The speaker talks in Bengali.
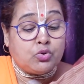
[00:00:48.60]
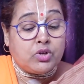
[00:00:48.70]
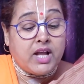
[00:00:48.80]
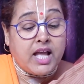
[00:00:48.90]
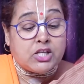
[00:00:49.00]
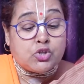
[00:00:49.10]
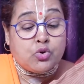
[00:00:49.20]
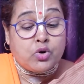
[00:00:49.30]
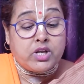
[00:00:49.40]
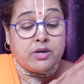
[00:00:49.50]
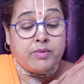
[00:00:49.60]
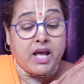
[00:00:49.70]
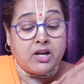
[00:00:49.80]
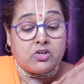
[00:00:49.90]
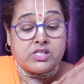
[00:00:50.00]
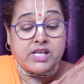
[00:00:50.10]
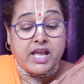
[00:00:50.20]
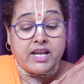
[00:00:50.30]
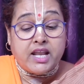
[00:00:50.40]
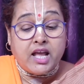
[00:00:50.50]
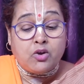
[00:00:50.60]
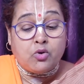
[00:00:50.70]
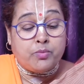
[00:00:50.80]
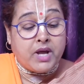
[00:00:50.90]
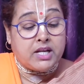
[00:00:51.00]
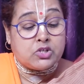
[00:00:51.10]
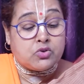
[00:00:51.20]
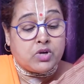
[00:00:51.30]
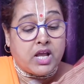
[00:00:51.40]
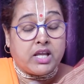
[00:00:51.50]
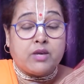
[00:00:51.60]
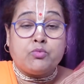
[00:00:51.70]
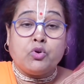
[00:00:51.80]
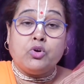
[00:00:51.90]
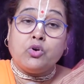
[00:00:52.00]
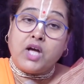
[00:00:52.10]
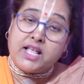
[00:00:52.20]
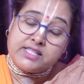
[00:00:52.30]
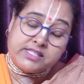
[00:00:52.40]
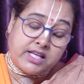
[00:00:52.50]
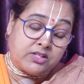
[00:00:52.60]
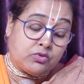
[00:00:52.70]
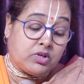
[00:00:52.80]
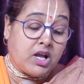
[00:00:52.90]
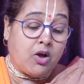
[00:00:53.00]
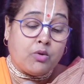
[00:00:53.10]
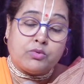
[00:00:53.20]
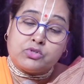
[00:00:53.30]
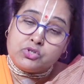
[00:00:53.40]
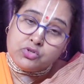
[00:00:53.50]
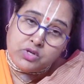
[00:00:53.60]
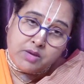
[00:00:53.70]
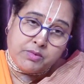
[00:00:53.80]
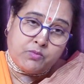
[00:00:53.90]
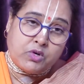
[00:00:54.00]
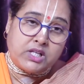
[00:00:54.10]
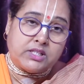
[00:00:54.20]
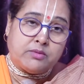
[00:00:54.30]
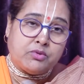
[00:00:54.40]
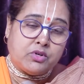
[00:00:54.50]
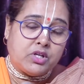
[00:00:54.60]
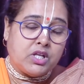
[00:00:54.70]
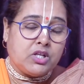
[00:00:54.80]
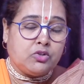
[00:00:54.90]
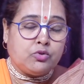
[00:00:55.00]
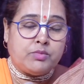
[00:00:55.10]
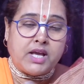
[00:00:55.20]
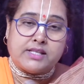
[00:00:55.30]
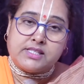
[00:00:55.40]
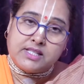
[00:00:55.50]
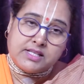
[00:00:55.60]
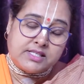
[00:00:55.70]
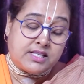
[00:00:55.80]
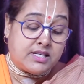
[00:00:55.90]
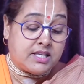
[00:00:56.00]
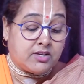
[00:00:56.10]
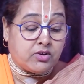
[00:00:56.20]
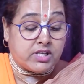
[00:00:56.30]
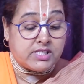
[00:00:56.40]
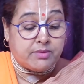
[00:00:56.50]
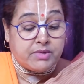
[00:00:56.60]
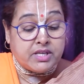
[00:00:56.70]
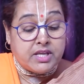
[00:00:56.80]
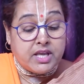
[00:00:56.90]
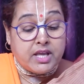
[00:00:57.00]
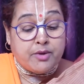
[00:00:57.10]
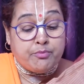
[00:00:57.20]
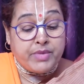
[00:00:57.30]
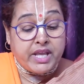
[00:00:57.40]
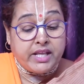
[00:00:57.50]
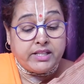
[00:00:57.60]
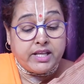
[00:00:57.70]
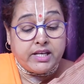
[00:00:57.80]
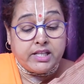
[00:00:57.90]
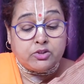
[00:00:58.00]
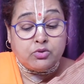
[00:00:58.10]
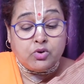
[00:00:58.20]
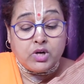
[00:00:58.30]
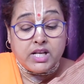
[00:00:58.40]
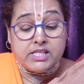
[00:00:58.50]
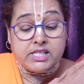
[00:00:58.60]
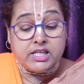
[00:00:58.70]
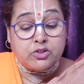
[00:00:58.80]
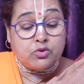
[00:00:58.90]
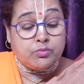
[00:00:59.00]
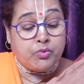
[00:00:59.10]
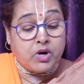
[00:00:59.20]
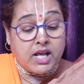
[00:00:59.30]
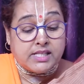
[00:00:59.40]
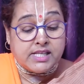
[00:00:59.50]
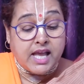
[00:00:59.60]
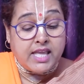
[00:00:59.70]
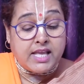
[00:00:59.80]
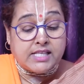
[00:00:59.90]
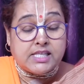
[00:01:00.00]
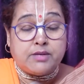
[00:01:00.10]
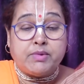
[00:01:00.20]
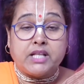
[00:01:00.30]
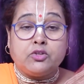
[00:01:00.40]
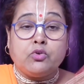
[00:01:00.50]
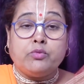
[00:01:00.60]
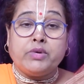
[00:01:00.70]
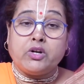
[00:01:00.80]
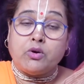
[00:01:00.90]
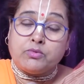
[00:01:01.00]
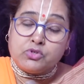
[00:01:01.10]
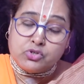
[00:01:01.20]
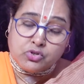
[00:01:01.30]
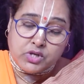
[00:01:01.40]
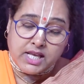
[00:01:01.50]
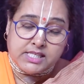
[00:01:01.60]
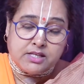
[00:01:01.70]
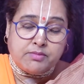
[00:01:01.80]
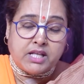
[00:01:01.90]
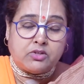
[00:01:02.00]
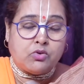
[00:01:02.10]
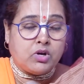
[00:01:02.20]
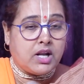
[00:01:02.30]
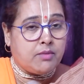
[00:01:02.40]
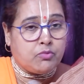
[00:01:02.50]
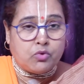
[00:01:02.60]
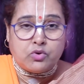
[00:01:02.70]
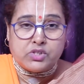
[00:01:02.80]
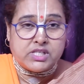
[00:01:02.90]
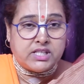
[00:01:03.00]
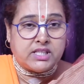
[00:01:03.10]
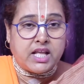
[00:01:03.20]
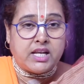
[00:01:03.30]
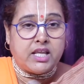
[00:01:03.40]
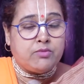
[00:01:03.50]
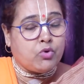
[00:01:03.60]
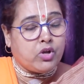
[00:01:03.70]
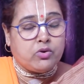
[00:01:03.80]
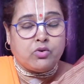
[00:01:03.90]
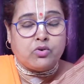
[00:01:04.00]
দুর্গা শরীর ভালো যায় না গোপাল সোনাকে বলো আচ্ছা দুর্গা অবশ্যই আমি বলে দেব তুমি আস্তে আস্তে ঠিক হয়ে যাবে মেয়েদের ঋতু হলে সিঁদুর পরা যায় আশীর্বাদ করবেন অবশ্যই আশীর্বাদ করলাম কোনো চিন্তা নেই ভয়